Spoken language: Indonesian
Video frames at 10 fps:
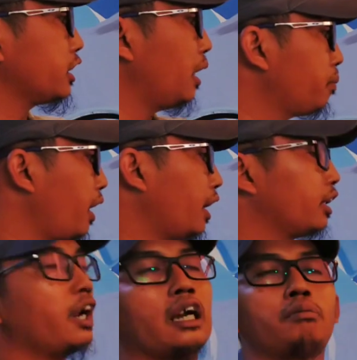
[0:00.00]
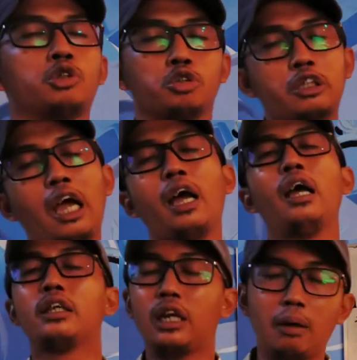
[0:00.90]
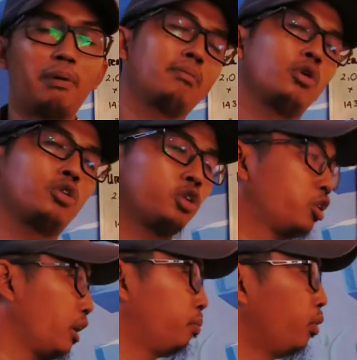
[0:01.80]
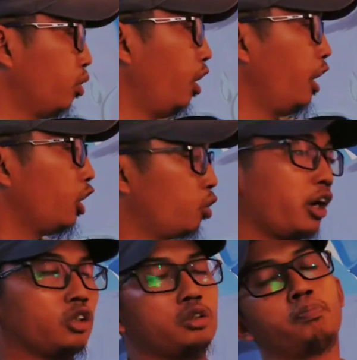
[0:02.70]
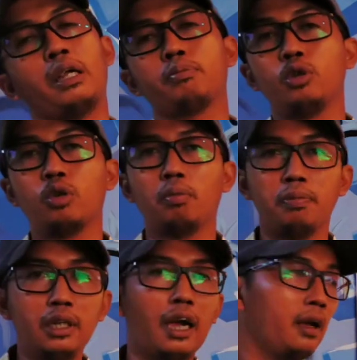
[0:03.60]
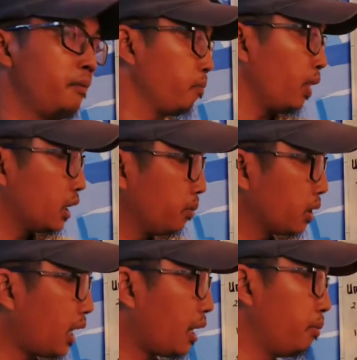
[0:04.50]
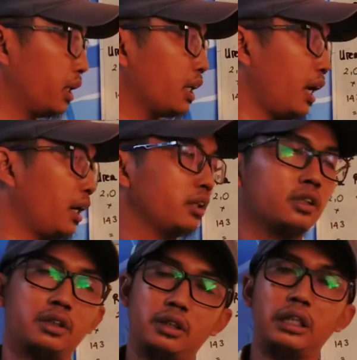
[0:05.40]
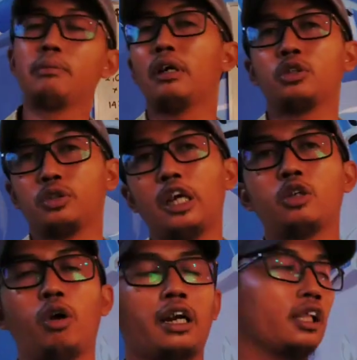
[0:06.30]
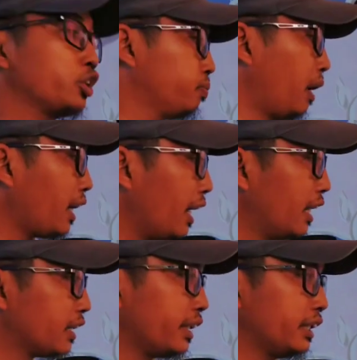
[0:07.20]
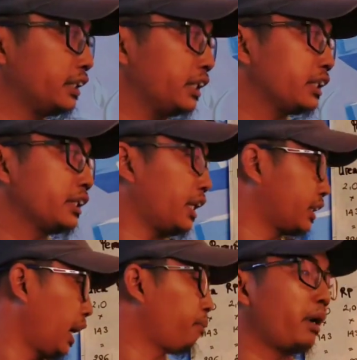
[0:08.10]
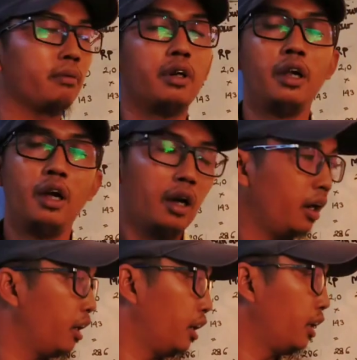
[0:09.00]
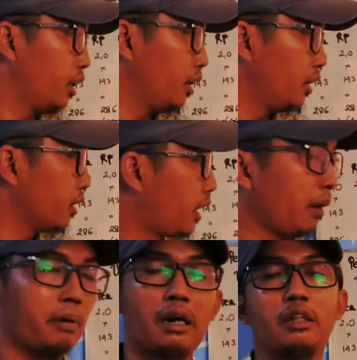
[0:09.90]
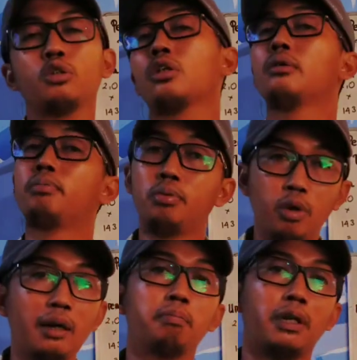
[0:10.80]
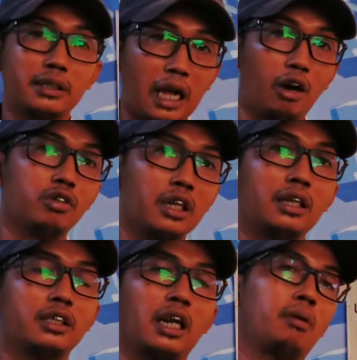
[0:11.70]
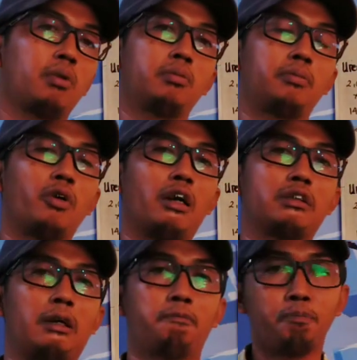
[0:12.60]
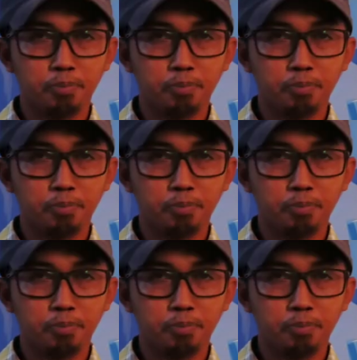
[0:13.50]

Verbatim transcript: yang sama adalah 6 juta 87.240 rupiah sementara mineral 5 juta 200 maka ada selisihnya sekitar 8 eh, 800 ribuan per tahunnya di dalam pemupukannya